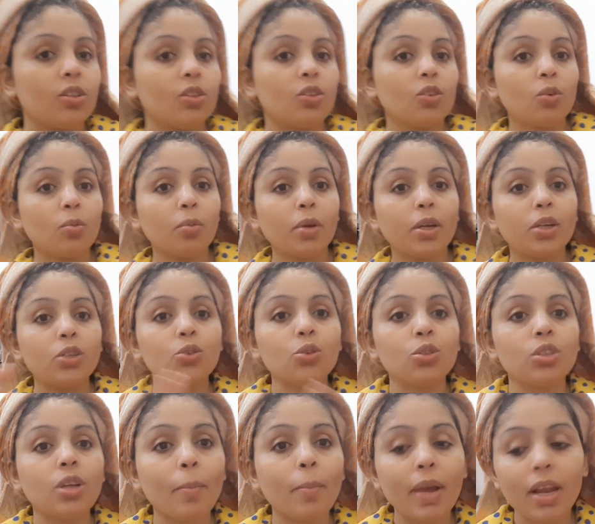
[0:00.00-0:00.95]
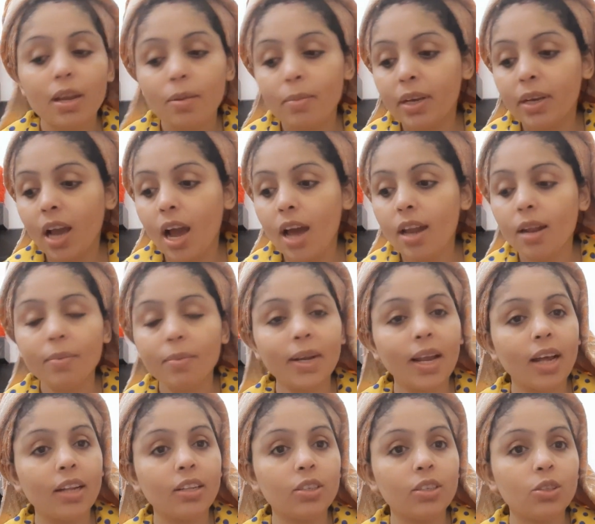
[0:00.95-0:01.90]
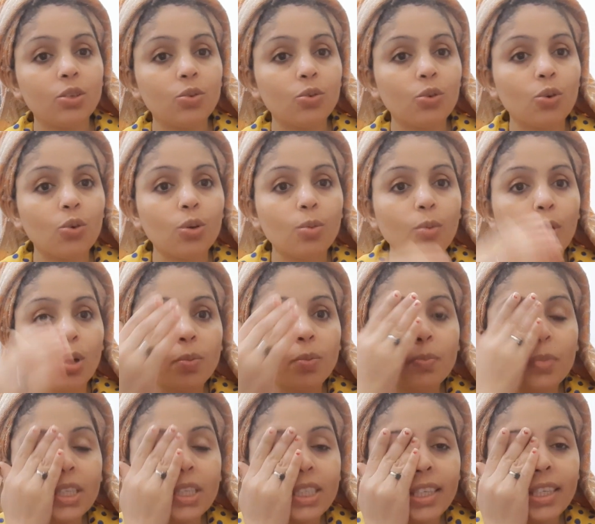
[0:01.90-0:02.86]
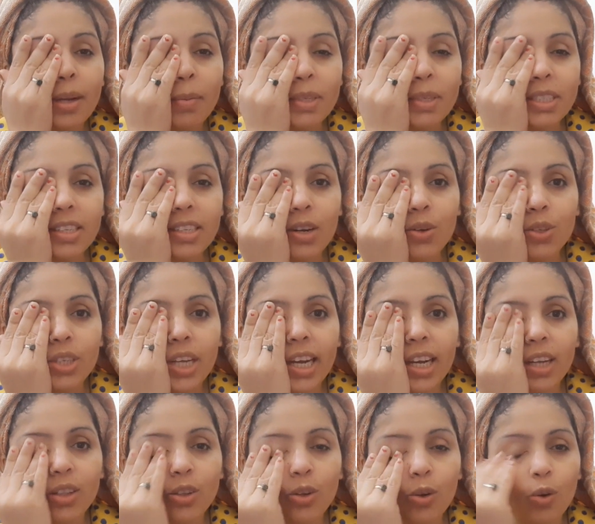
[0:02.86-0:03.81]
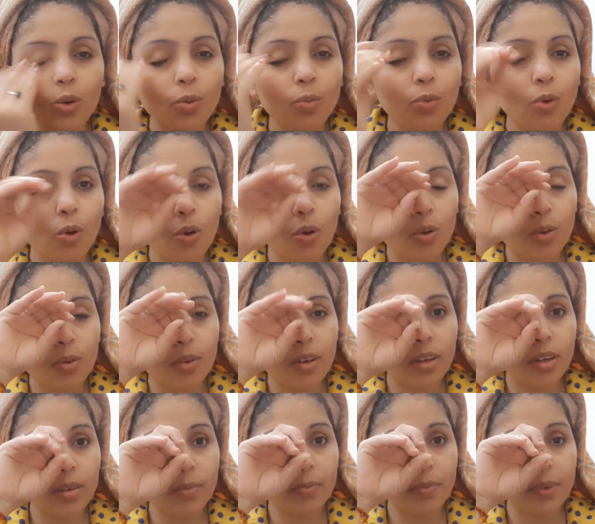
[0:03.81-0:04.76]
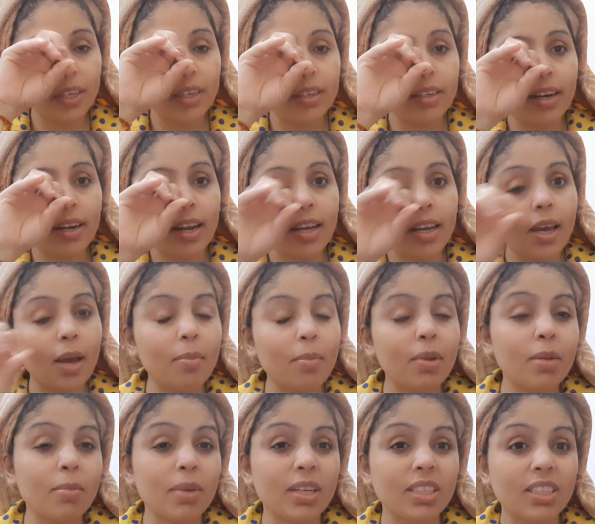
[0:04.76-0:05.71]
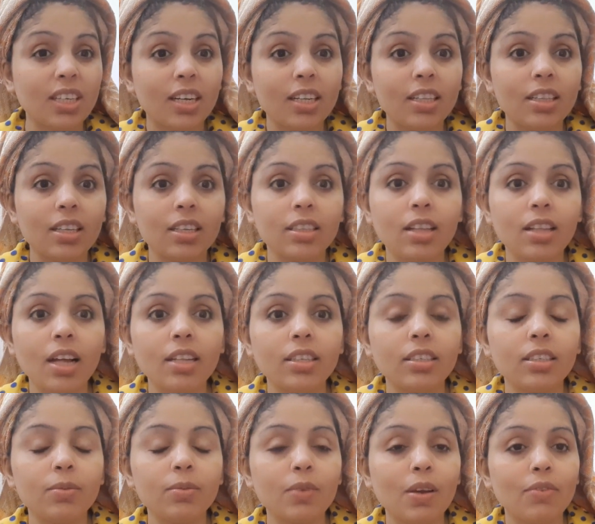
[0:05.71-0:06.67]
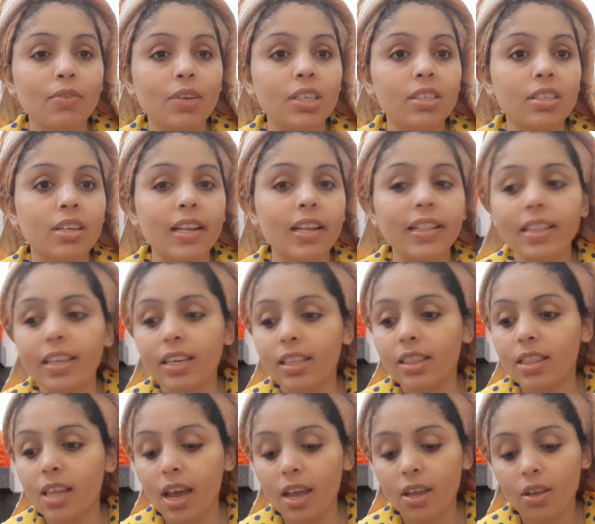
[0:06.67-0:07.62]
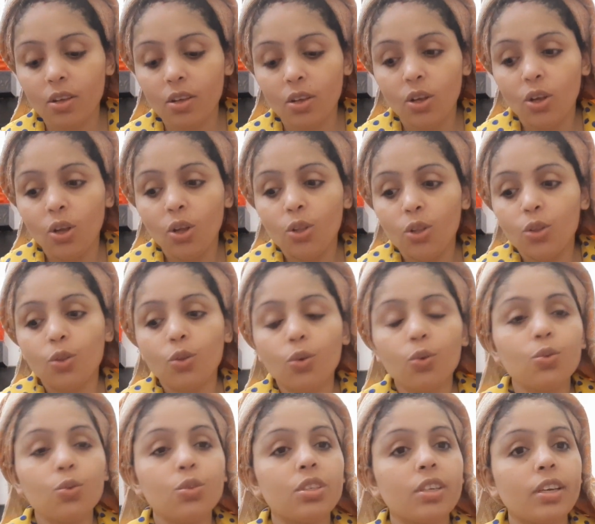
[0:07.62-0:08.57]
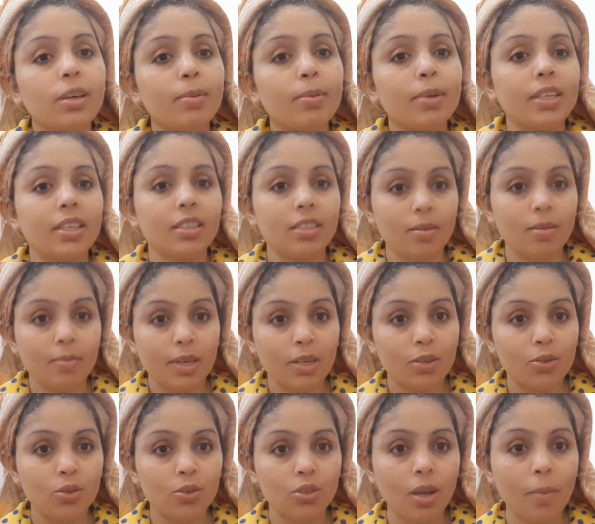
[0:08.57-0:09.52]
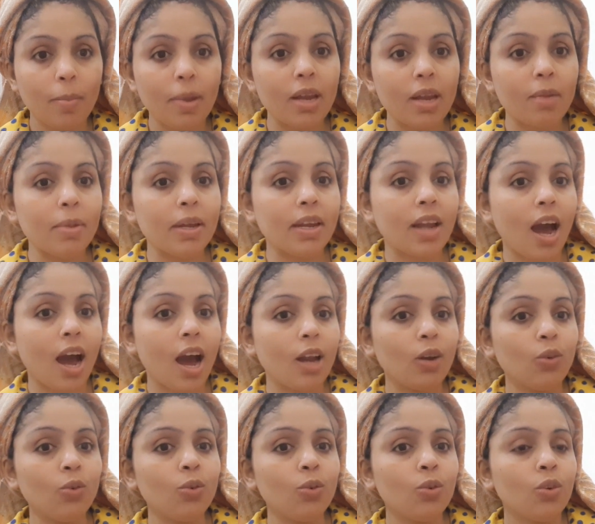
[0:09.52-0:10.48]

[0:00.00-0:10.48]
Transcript: तो मैंने सोचा पहले मैं खाना बना देती हूँ क्योंकि बहुत पसीना पसीना हो जाएगा तो वो फिर ना कैमरे में अच्छा नहीं दिखता अजीब सा फेस डल दिखता है तो उसकी वजह से मैंने सोचा पहले मैं नहा लूँ